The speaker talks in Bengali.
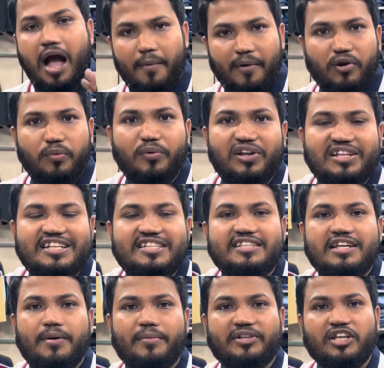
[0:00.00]
আবারও বলে দিচ্ছি
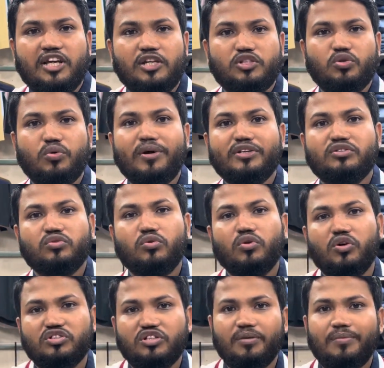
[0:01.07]
আমাদের সুবস্তু
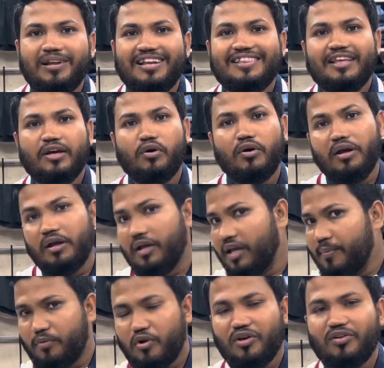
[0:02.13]
নজরবেলিতেও
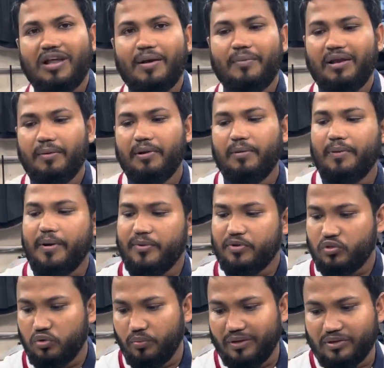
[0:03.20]
এই প্রোডাক্টগুলো অ্যাভেলেবেল পাবেন
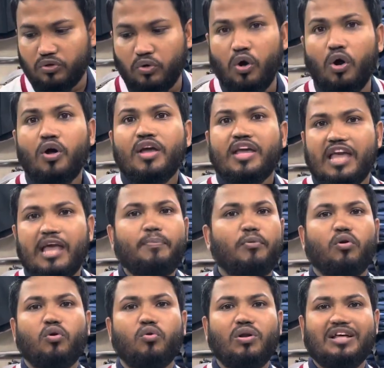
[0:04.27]
শুধুমাত্র এই
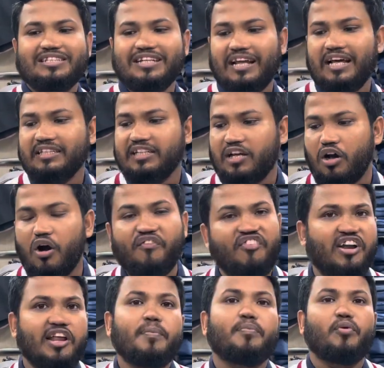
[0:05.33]
পোলোগুলো ছাড়া যারা
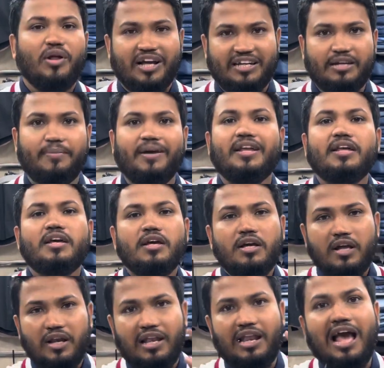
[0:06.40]
অফারের প্রোডাক্ট নেবেন
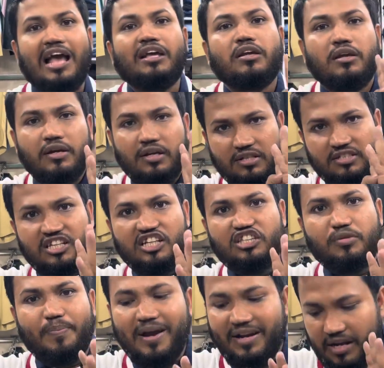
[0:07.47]
লাইক জিন্স
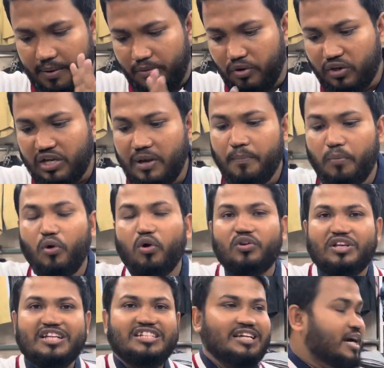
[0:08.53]
প্যান্ট এবং কি পোলো
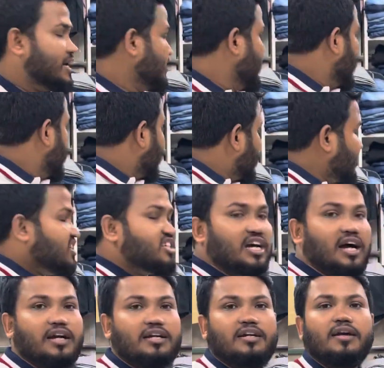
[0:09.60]
টি শার্ট টি
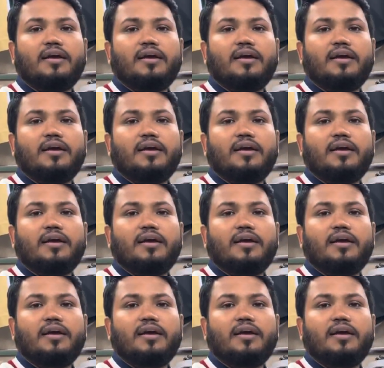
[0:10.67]
শার্ট